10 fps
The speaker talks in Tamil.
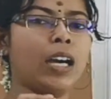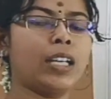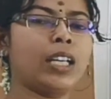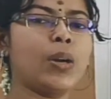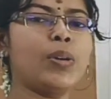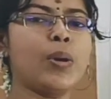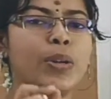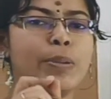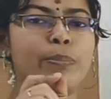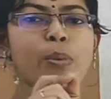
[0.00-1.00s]
அங்கே இருக்கக்கூடிய
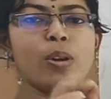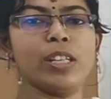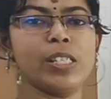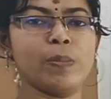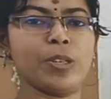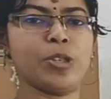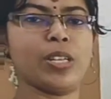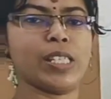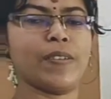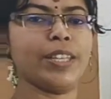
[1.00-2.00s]
ஒரு இம்பார்ட்டன்ட்
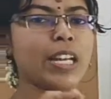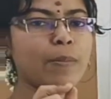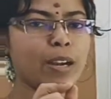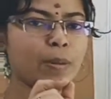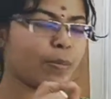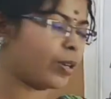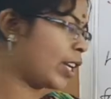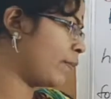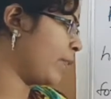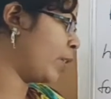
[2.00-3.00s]
ஸ்பீஷியஸை வந்து நம்மளால்
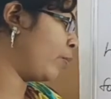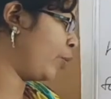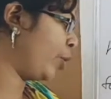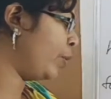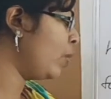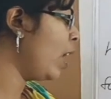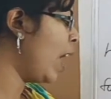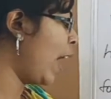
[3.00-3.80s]
ப்ரொடெக்ட் பண்ண முடியும்